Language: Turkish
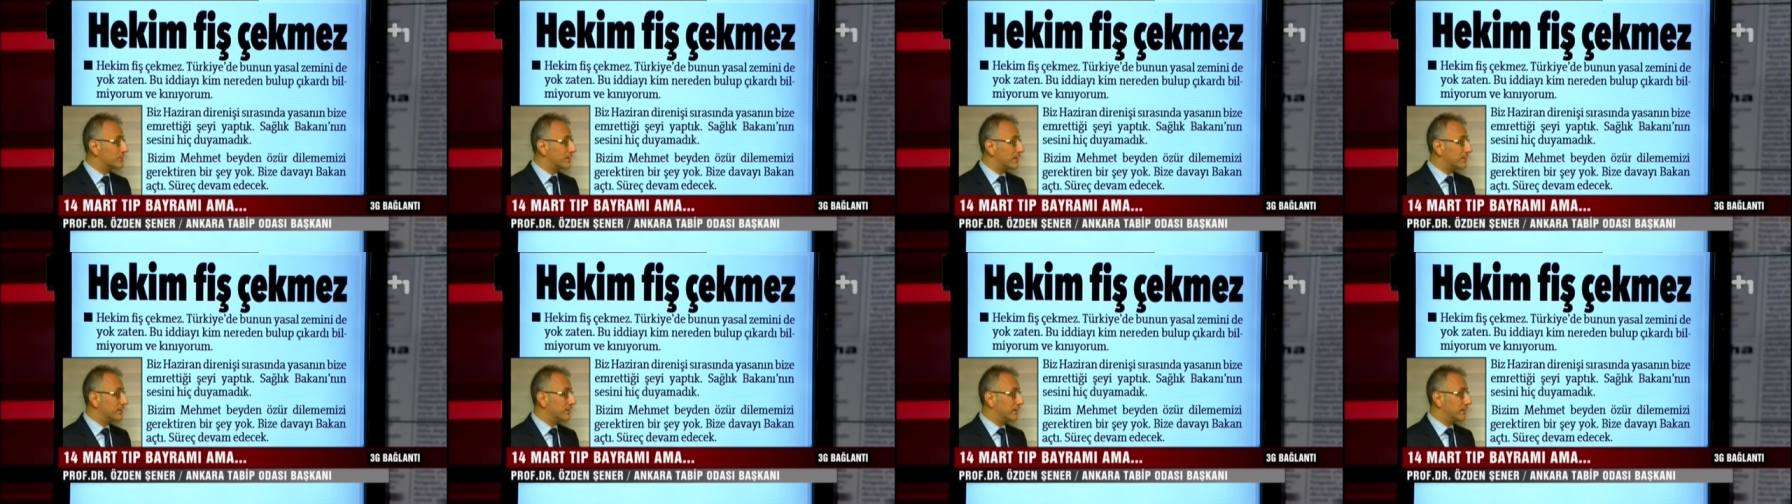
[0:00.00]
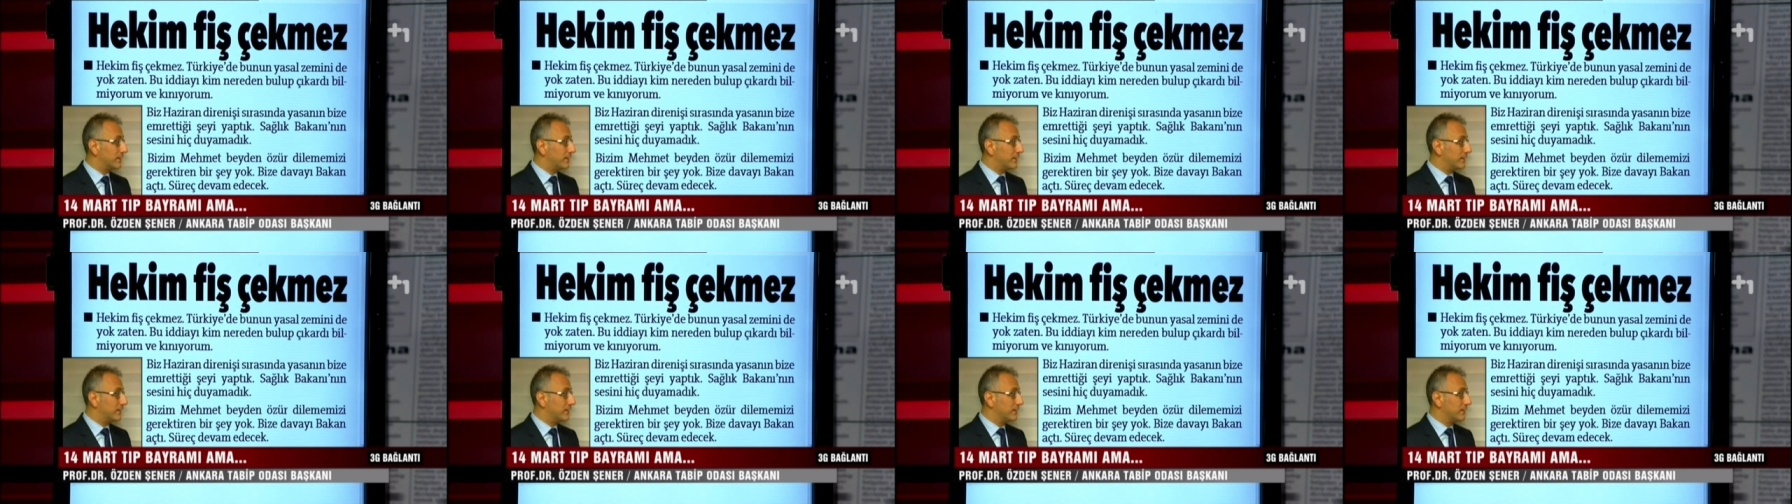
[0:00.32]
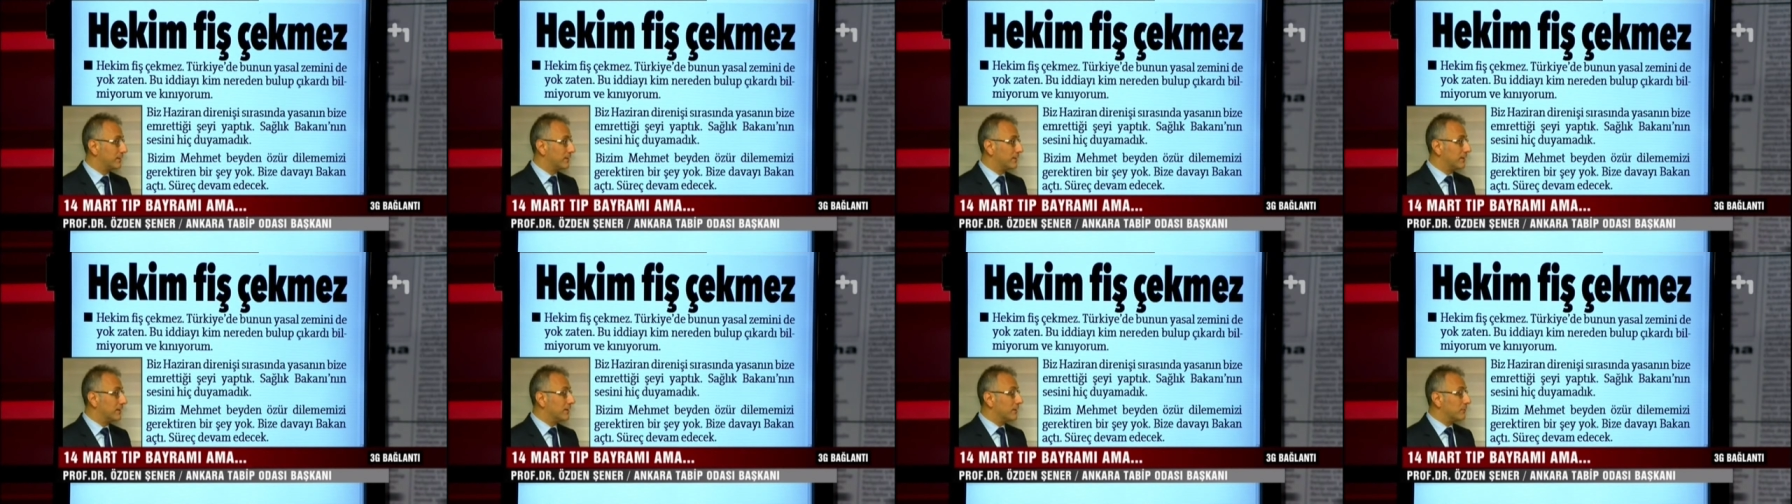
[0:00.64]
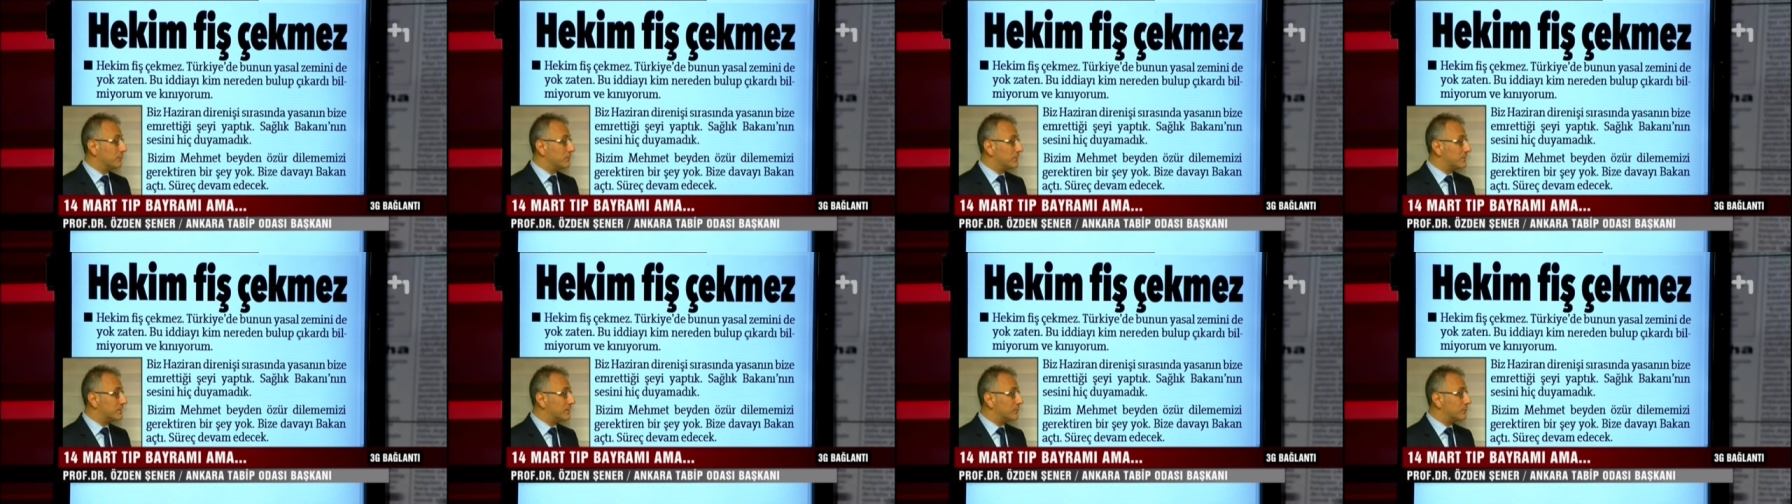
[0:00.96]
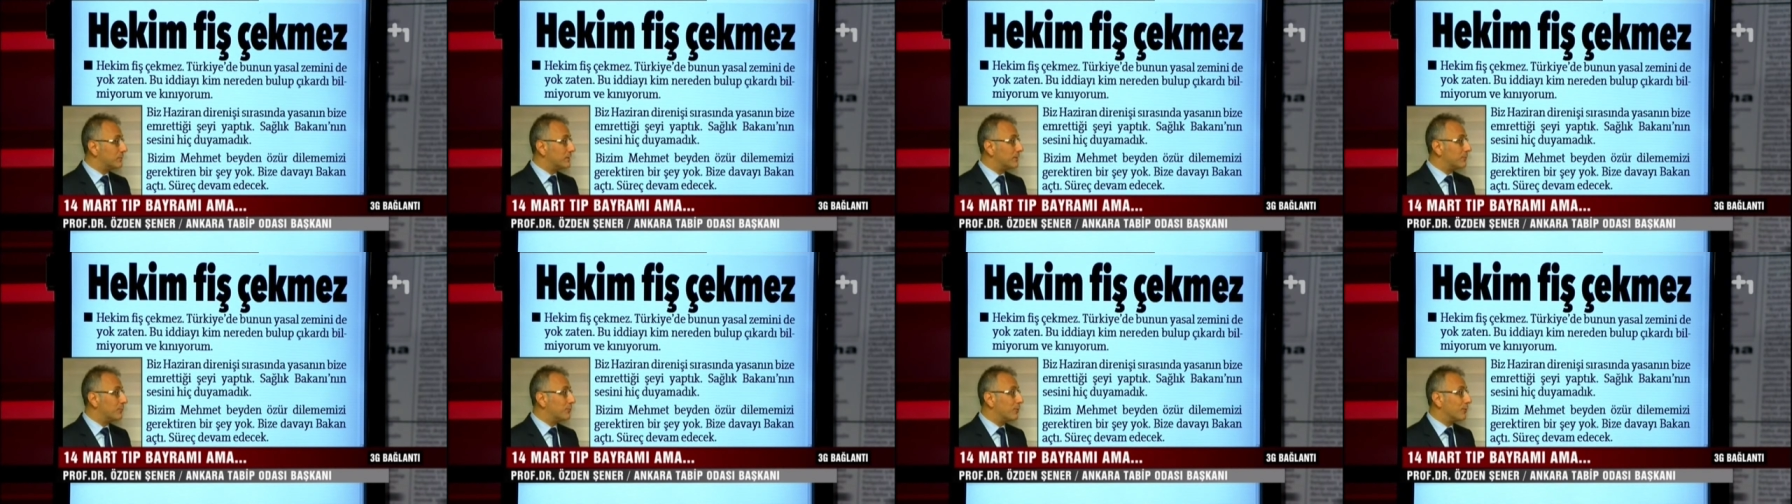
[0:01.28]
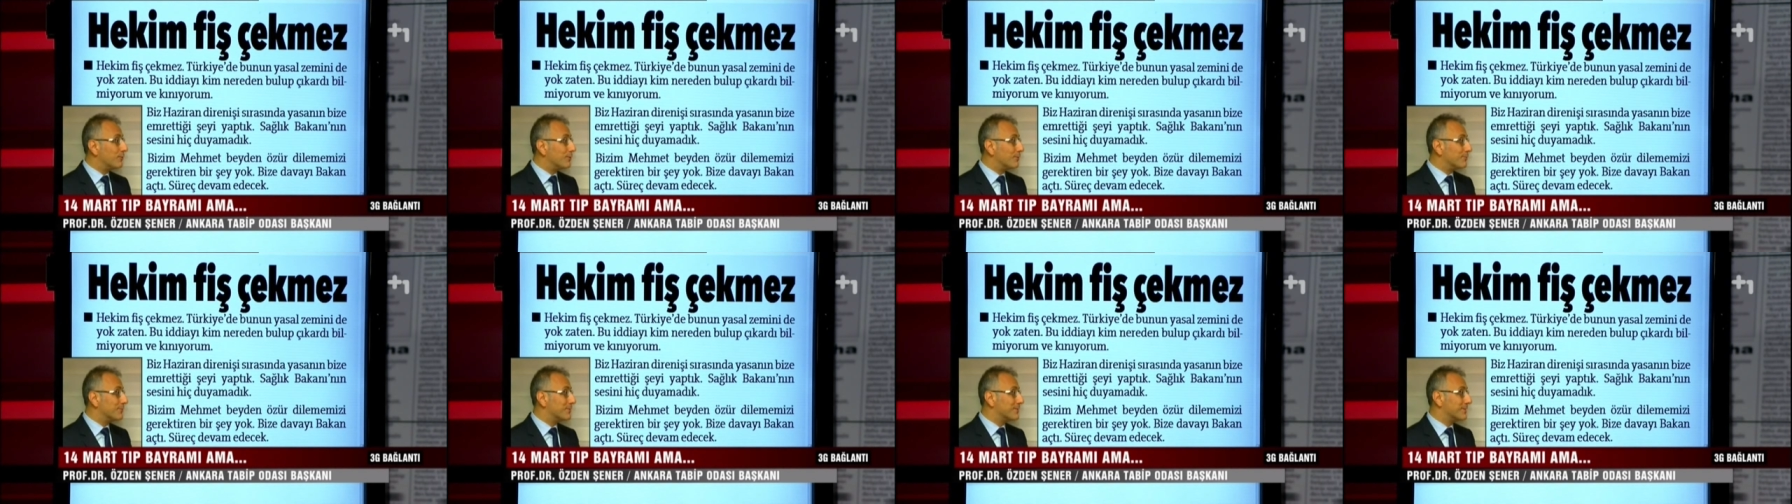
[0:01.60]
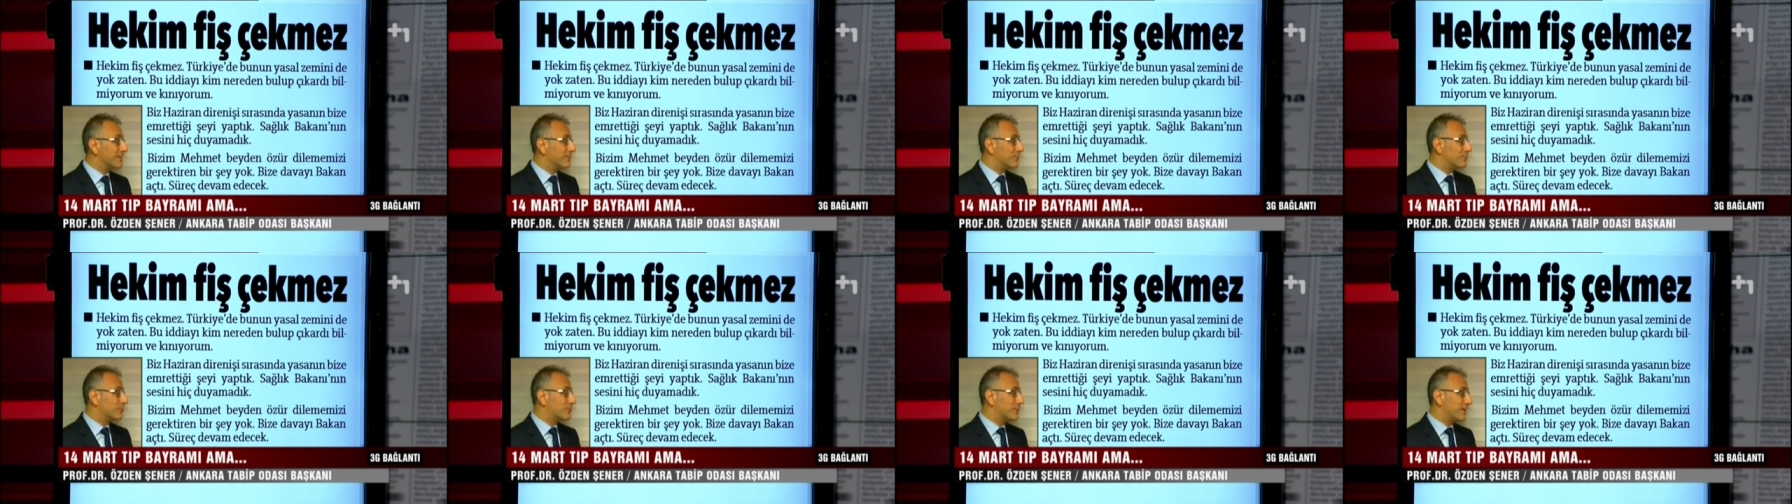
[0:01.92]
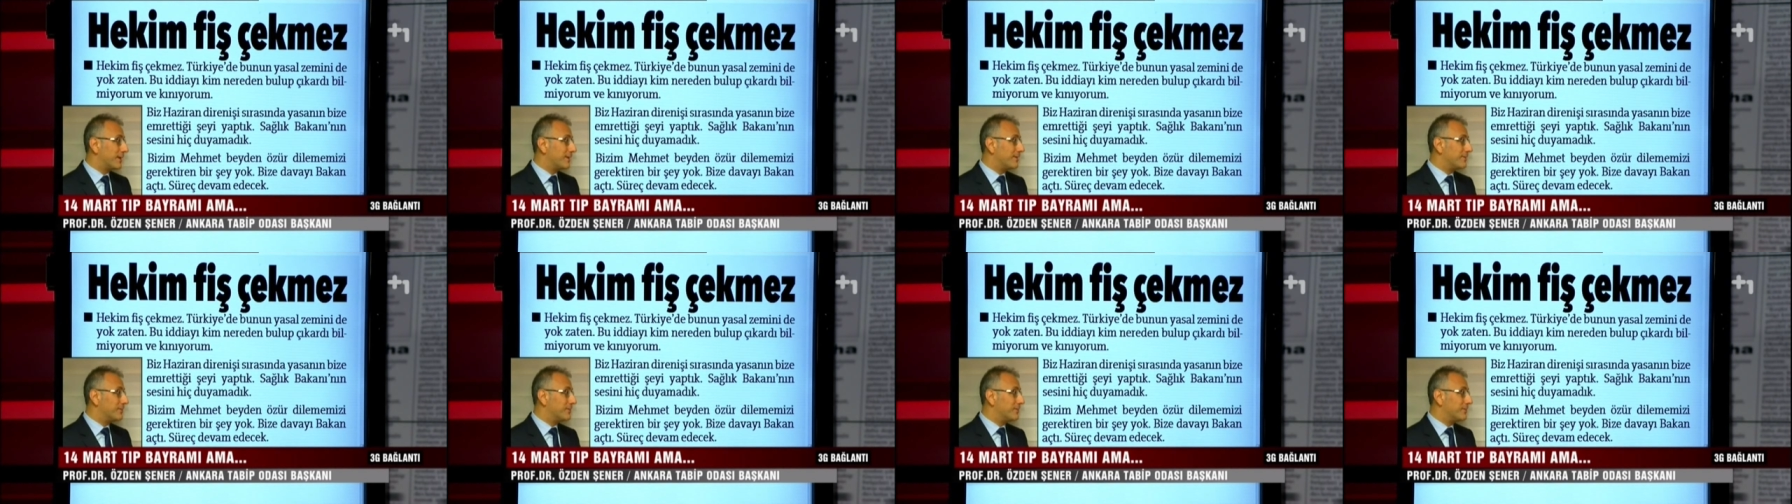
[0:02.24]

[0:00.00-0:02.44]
olsa dahi bizim diplomamızla